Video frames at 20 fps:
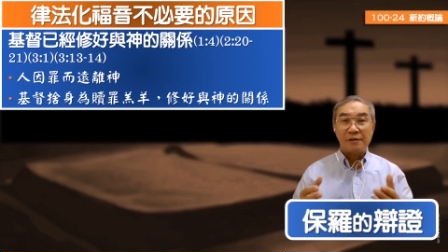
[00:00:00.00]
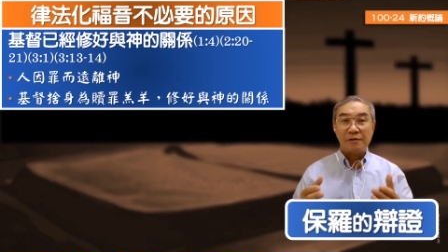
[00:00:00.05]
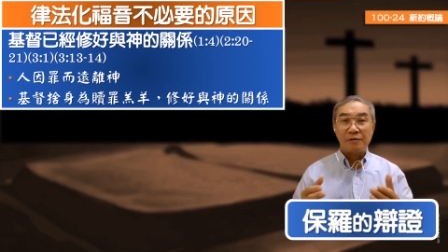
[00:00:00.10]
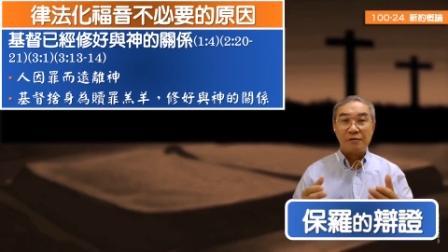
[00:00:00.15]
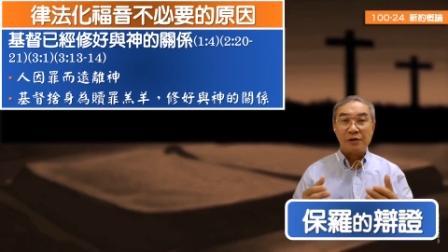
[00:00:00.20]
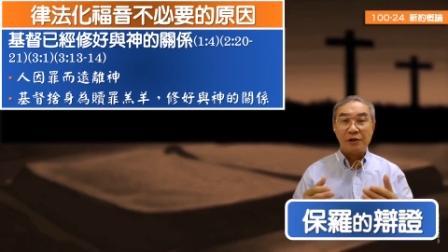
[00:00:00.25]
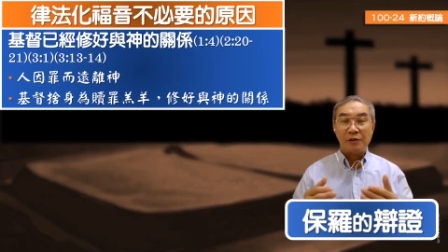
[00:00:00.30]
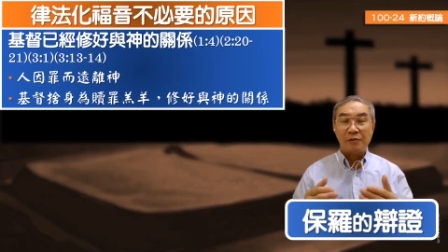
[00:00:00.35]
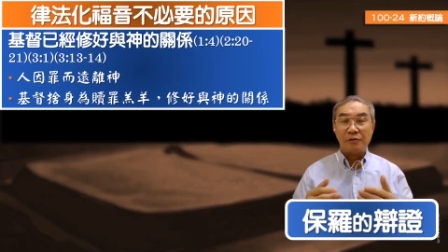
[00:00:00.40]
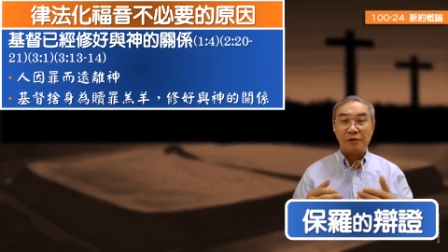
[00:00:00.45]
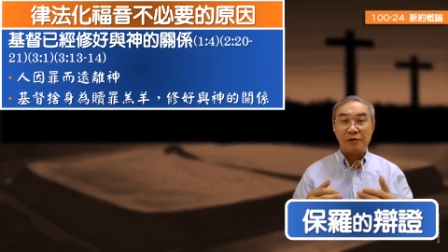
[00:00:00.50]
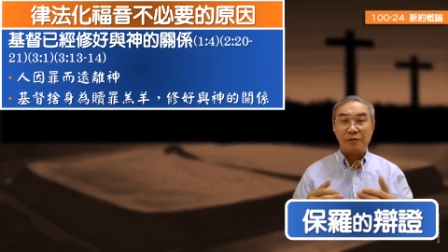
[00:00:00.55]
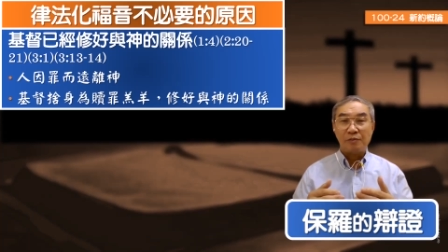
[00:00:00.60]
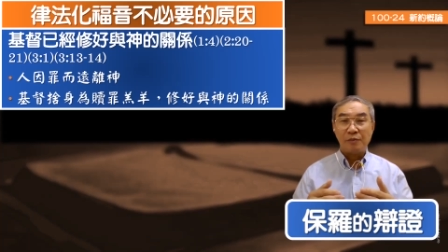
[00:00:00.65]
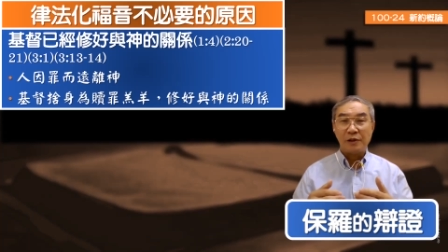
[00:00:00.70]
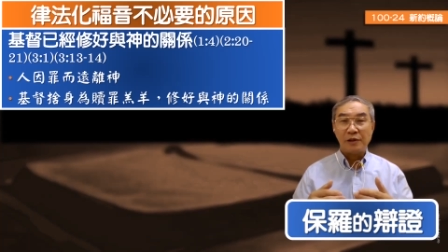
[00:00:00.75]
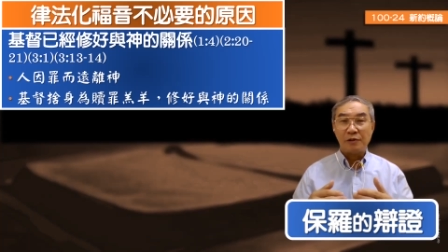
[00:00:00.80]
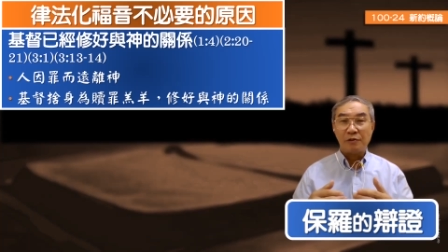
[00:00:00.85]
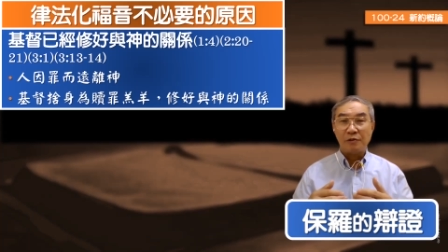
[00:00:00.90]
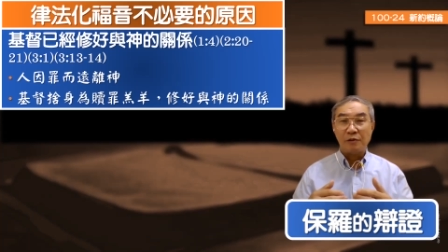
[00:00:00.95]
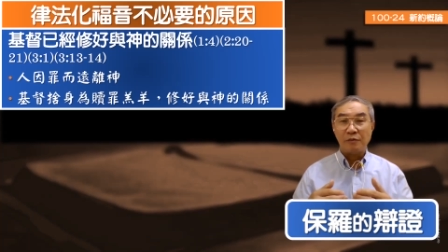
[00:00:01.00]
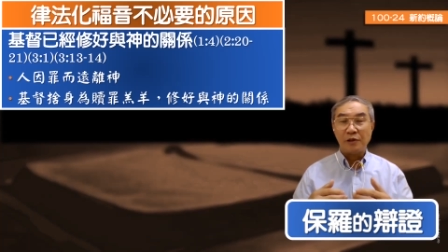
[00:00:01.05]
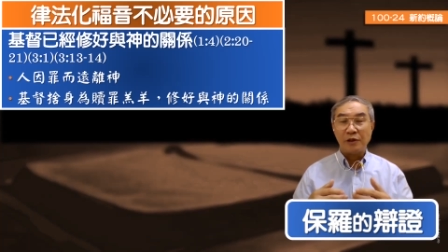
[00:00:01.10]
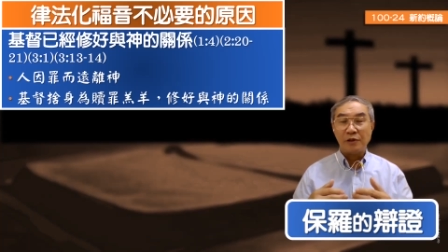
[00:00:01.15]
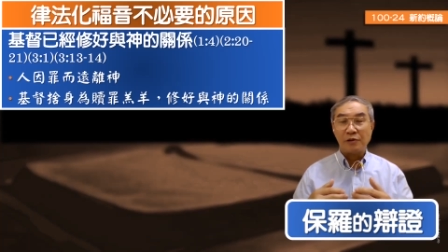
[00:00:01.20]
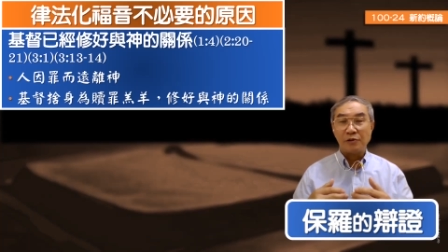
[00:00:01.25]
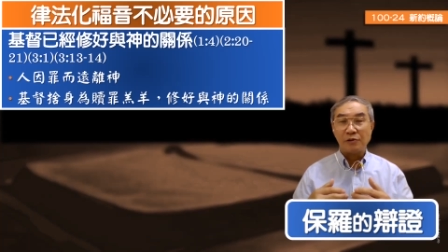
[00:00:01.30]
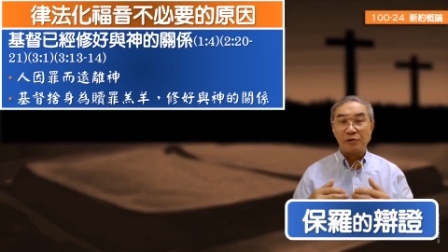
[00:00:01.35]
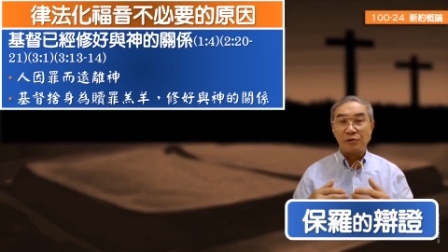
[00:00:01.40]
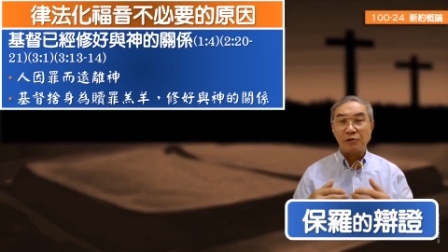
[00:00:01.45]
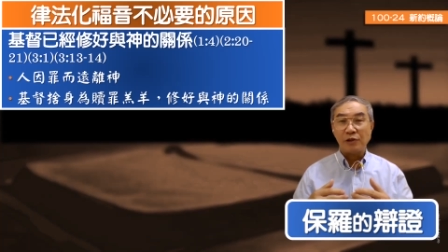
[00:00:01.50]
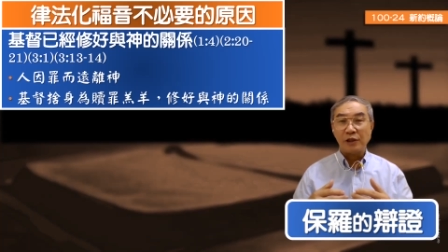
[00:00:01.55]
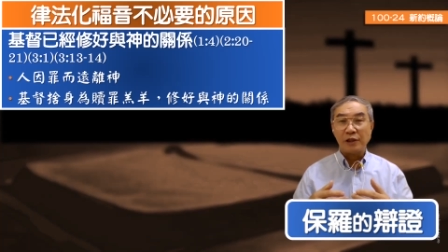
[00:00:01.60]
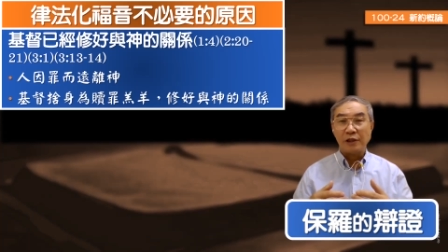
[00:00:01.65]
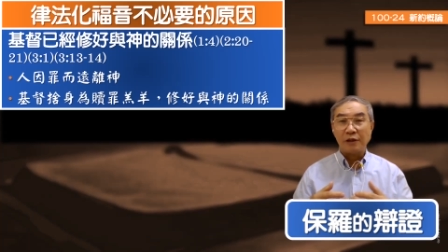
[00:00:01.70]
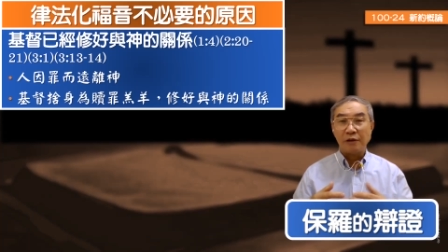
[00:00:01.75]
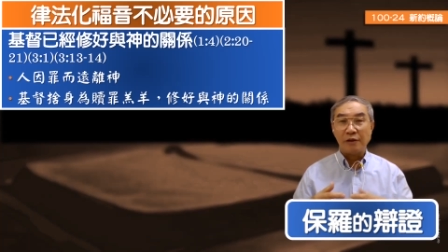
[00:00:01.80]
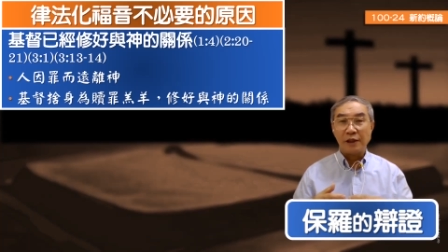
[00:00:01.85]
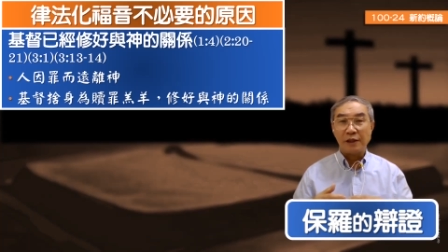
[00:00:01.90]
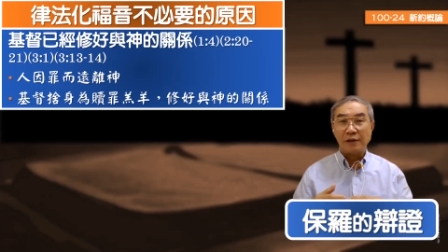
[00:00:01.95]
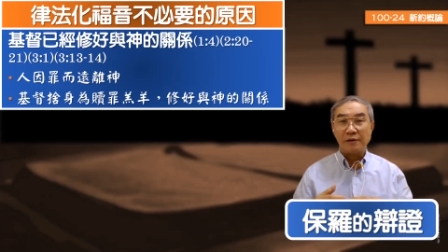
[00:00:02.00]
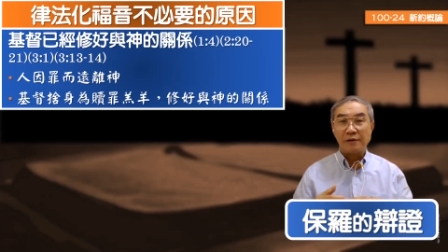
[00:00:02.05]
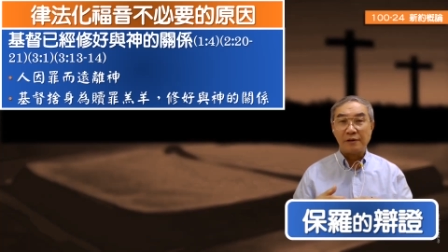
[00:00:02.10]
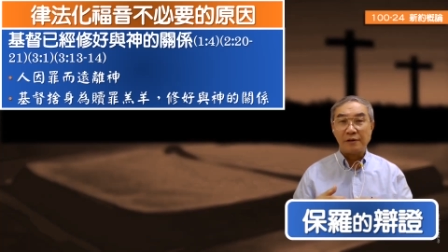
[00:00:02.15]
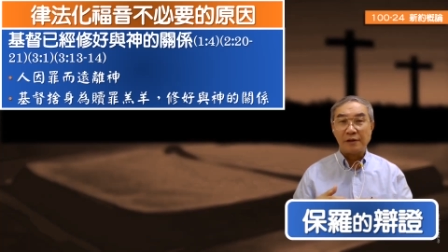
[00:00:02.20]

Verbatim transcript: 为我们，变成我们的赎罪羔羊，